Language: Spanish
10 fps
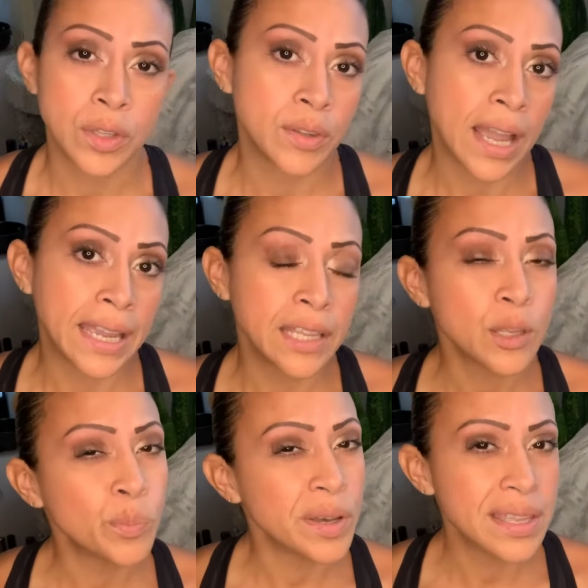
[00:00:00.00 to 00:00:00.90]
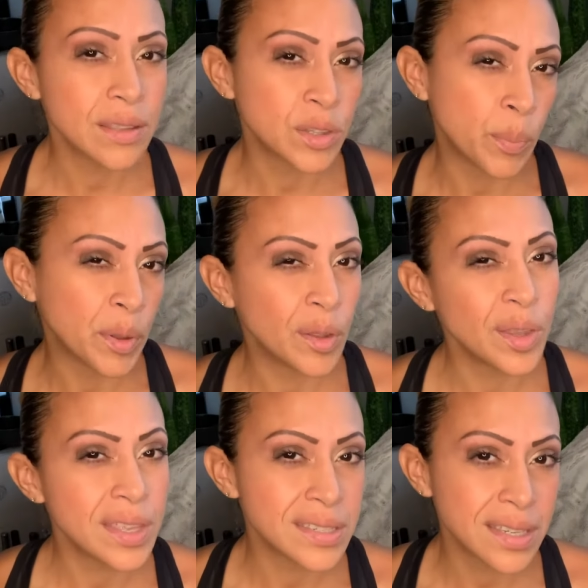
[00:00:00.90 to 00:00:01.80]
ahí te, te puedo
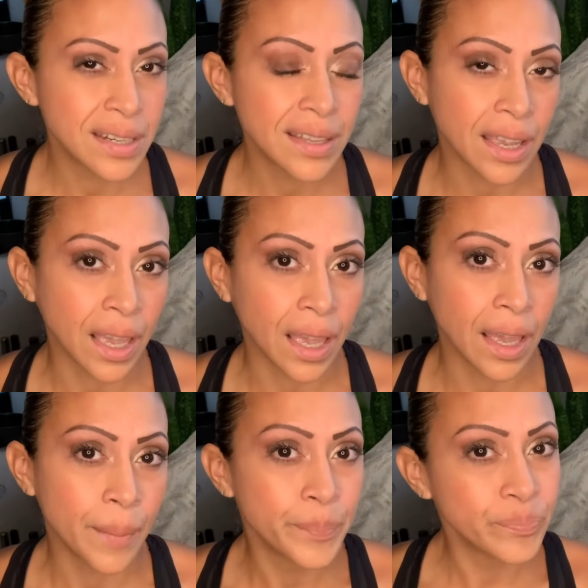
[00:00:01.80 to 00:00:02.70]
decir de que